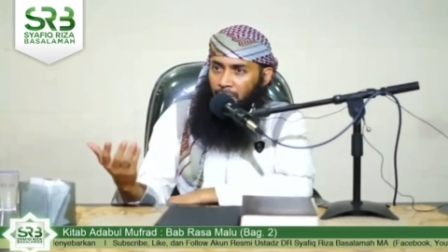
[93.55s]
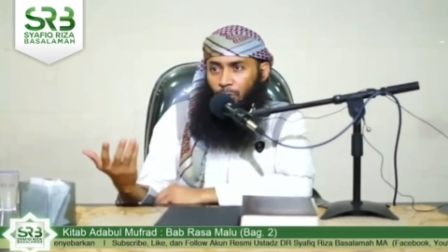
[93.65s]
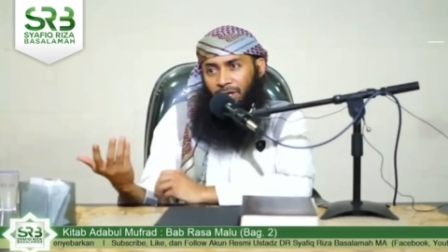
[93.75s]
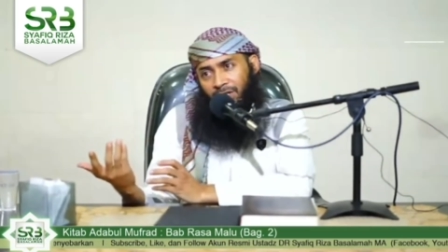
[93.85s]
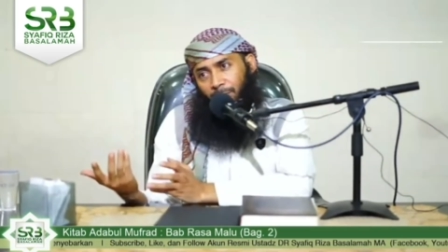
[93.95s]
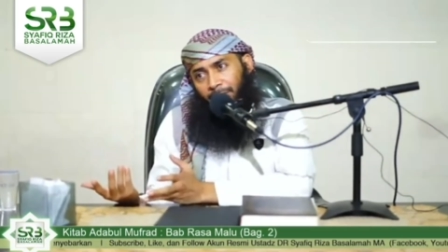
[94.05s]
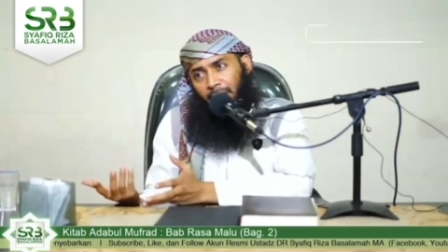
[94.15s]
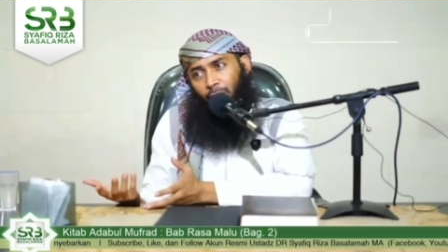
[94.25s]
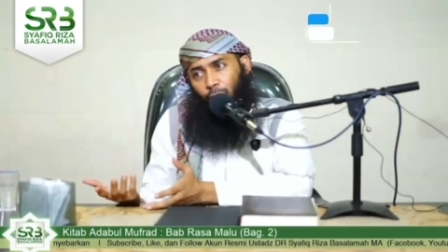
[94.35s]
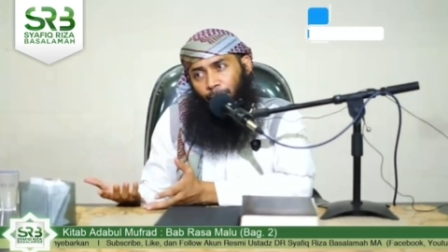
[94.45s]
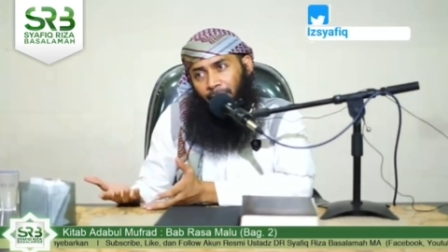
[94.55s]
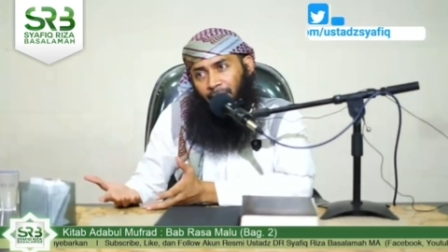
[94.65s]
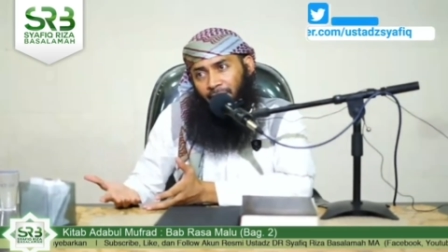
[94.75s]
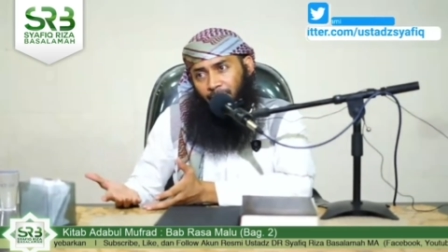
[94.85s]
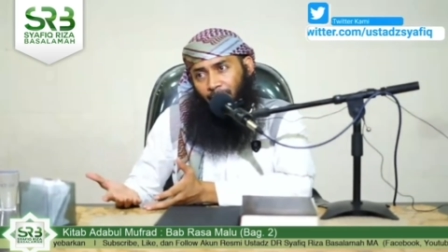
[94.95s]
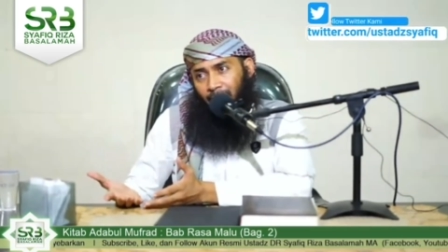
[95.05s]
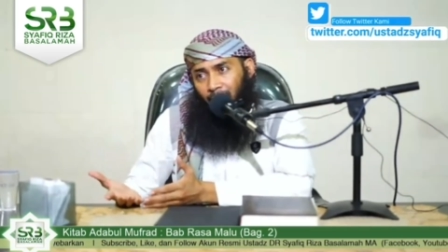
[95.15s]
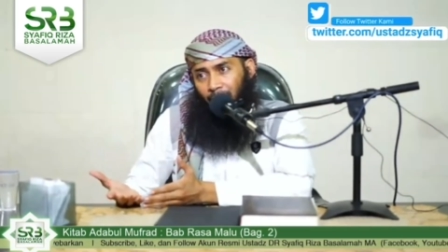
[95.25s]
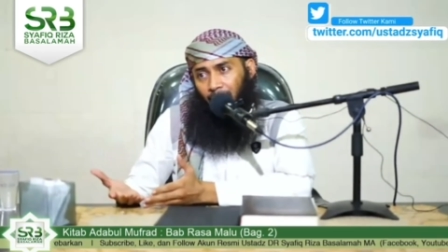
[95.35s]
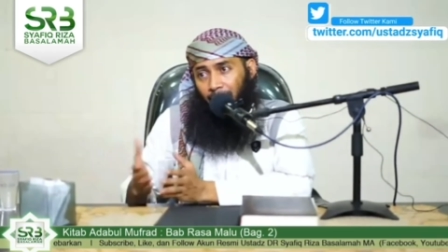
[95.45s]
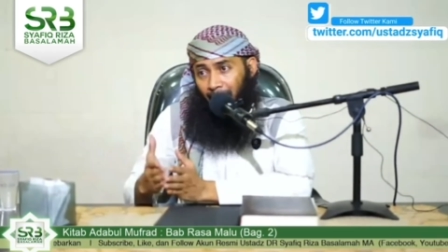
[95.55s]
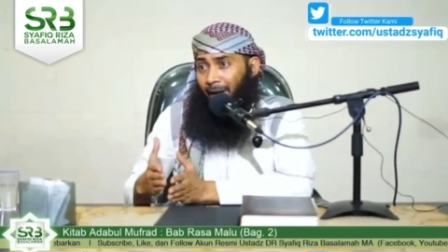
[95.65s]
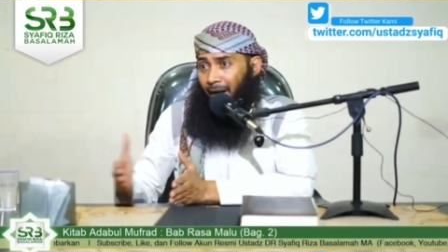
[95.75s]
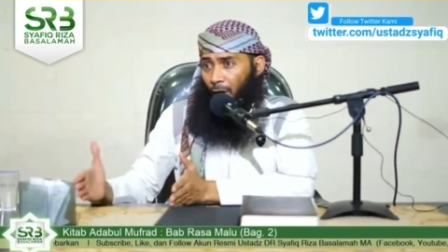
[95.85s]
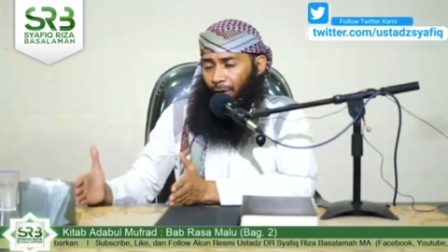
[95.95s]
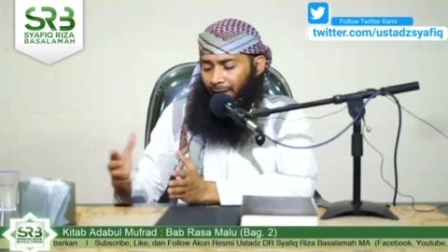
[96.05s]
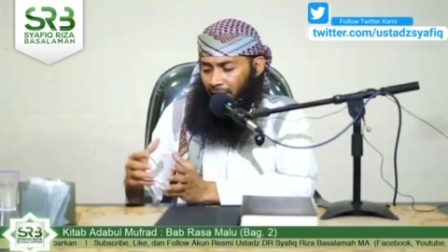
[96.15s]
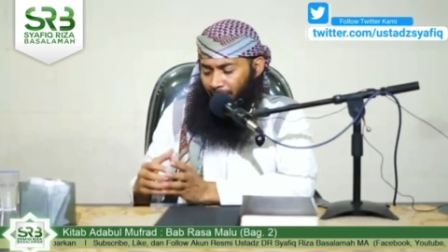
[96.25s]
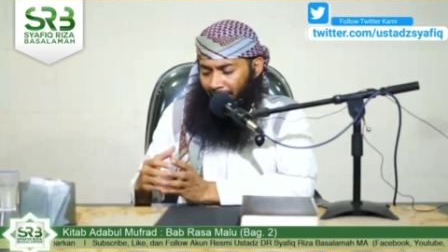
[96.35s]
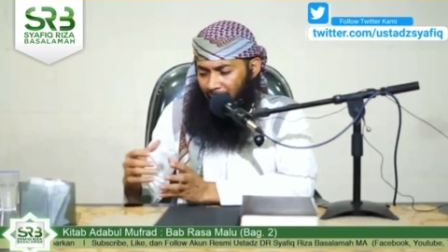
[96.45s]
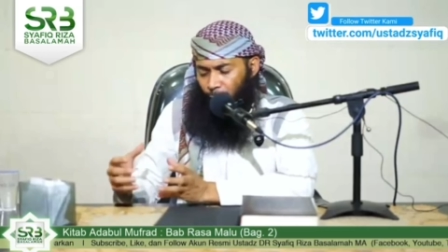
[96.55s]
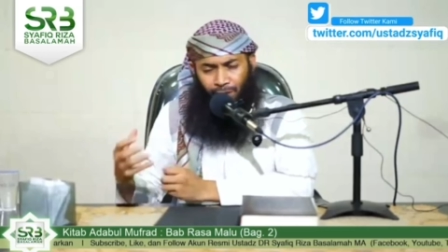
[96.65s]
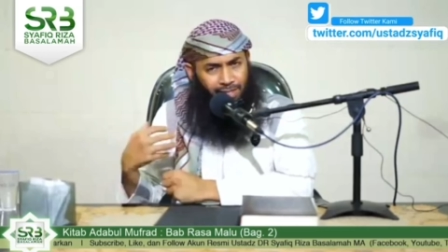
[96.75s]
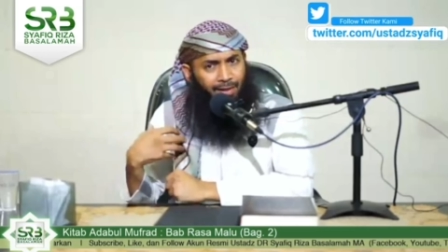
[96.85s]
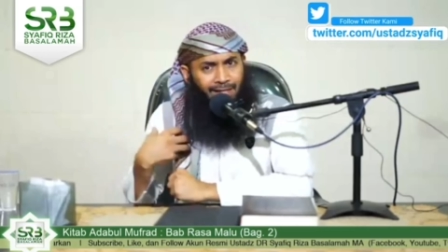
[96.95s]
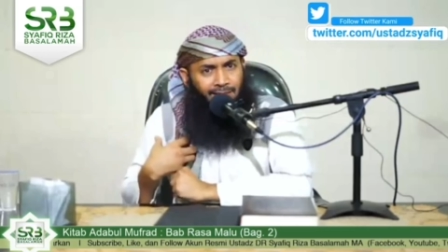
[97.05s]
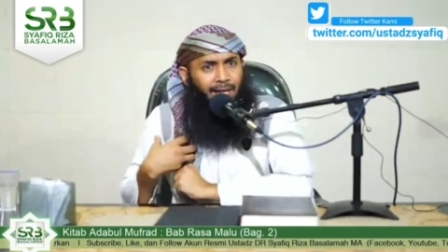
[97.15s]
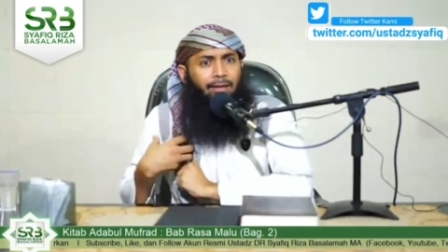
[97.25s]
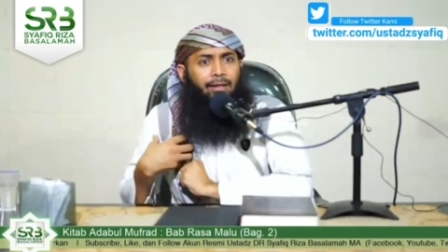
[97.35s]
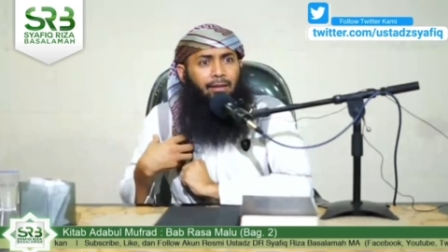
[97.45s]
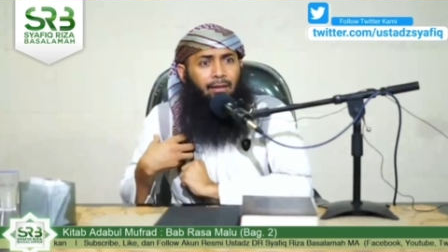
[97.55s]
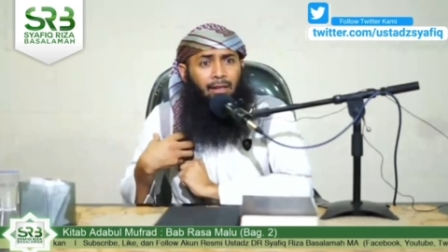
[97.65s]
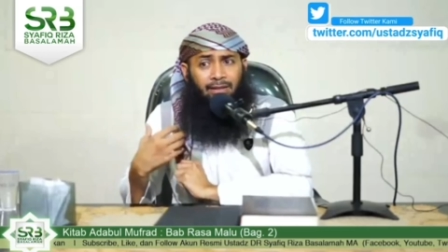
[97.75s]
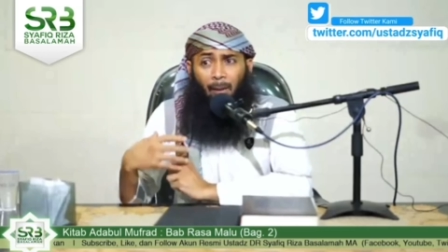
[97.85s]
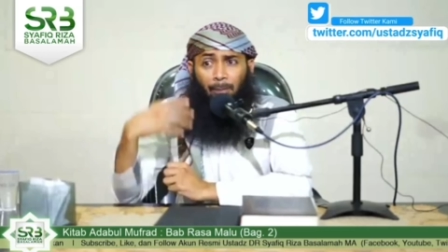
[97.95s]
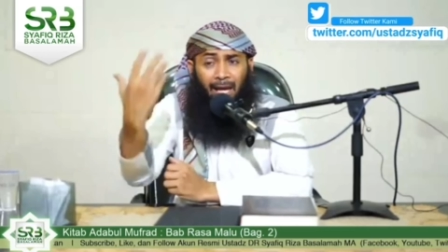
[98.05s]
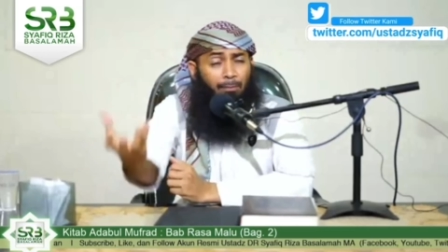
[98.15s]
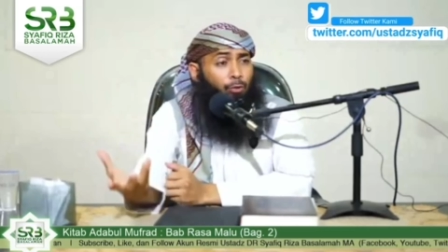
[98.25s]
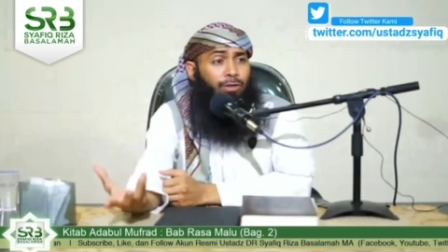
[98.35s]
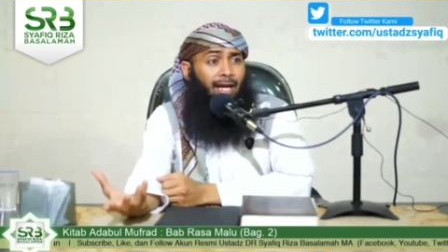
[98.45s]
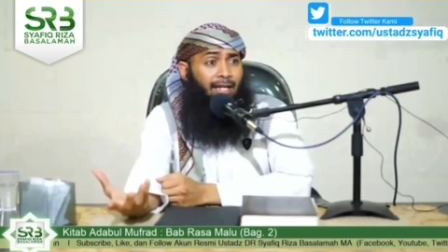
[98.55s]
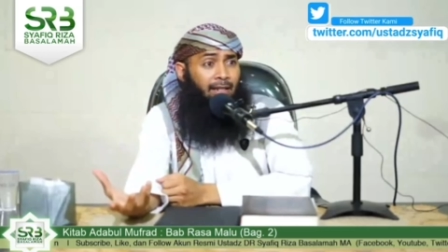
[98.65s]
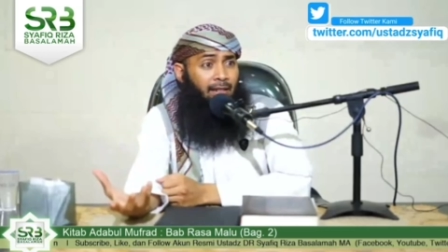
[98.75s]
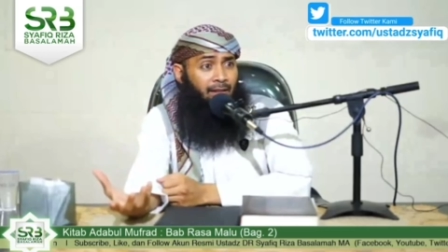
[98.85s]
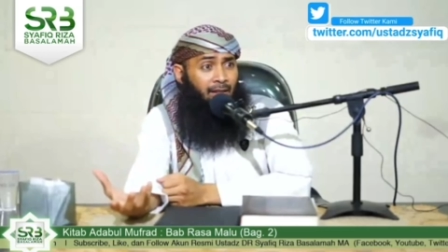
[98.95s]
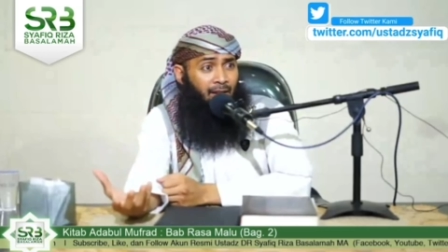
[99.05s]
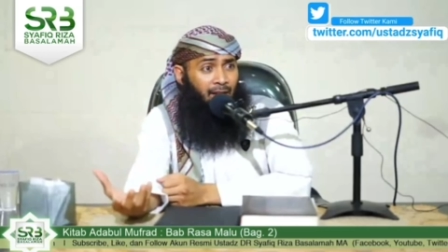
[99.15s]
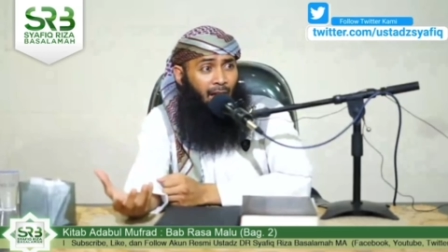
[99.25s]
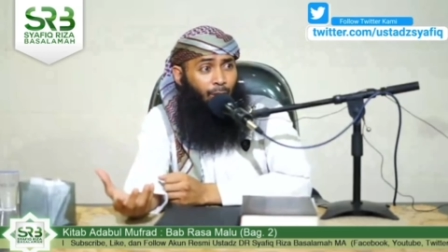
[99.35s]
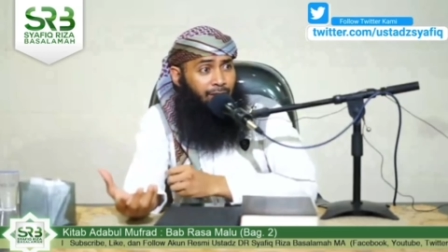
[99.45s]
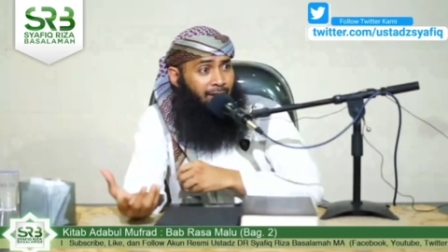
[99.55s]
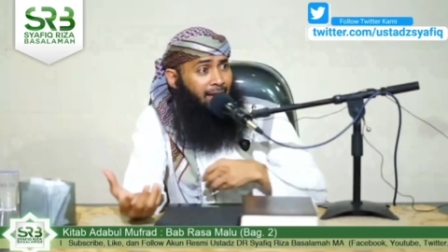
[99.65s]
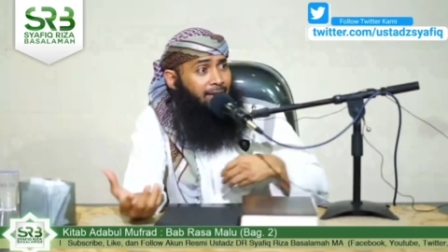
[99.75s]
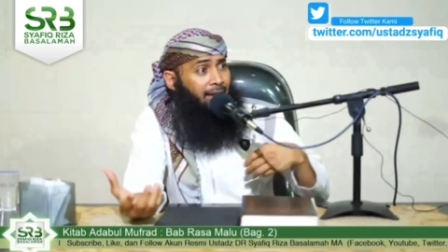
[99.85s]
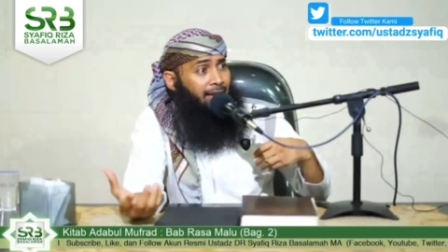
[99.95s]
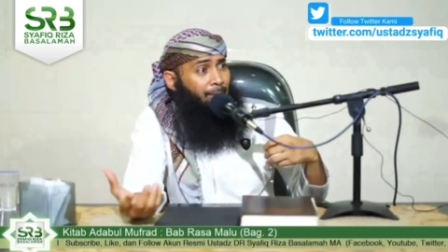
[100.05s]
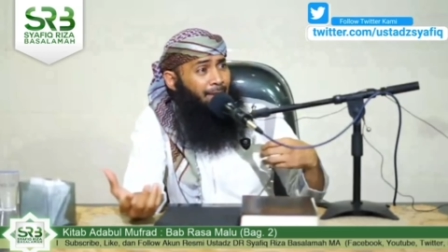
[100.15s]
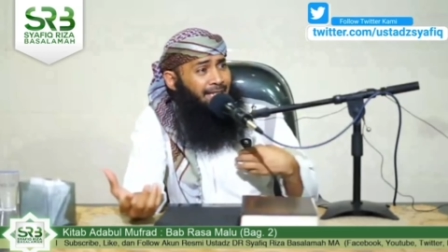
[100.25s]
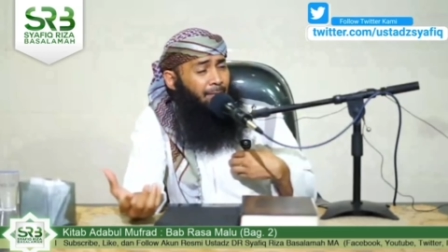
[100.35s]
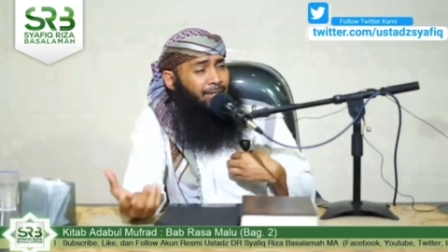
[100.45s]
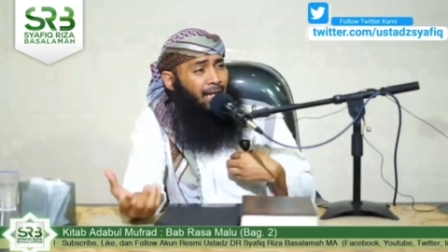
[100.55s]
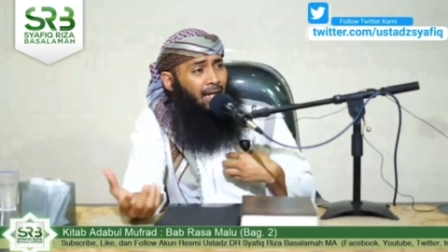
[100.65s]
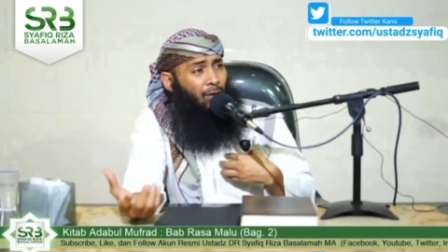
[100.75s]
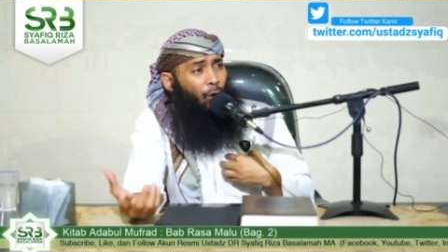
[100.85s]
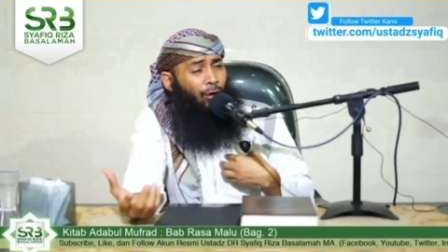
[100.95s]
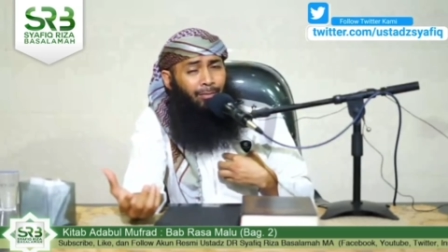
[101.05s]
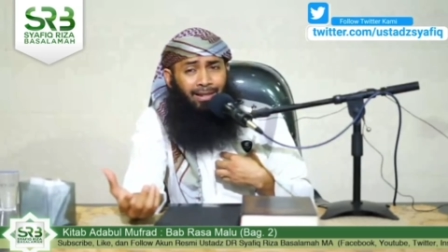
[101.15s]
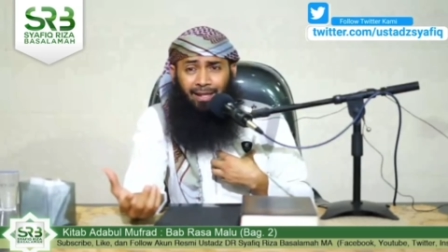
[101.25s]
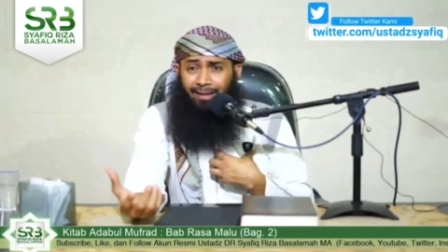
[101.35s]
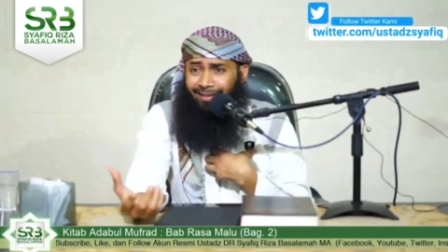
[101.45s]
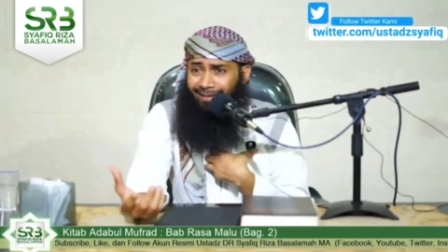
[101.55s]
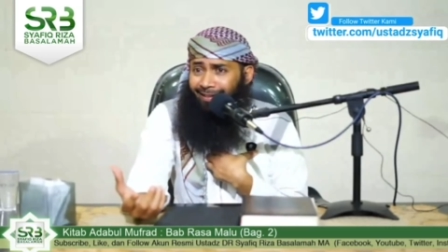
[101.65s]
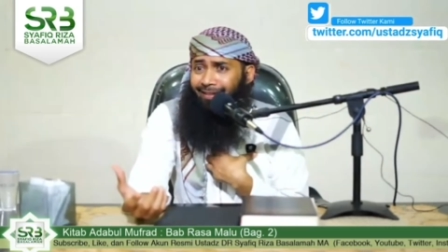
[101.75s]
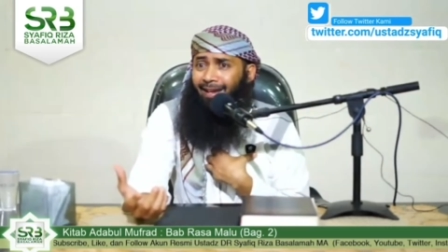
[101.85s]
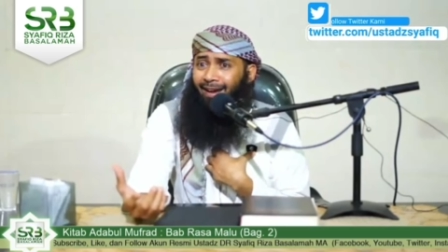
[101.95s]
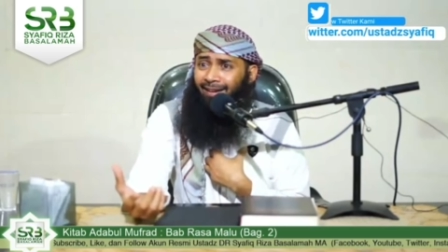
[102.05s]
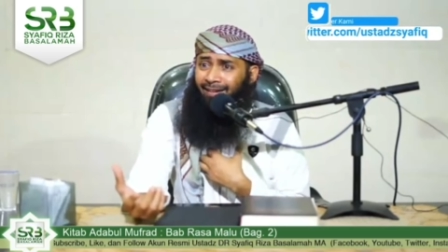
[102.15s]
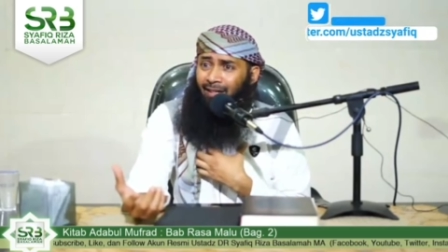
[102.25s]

Mungkin seperti itu pikiran sebagian orang. Memang orang semakin tua semakin sadar. Tapi yang muda ini, kalau ternyata dia bisa menjaga kehormatan dirinya,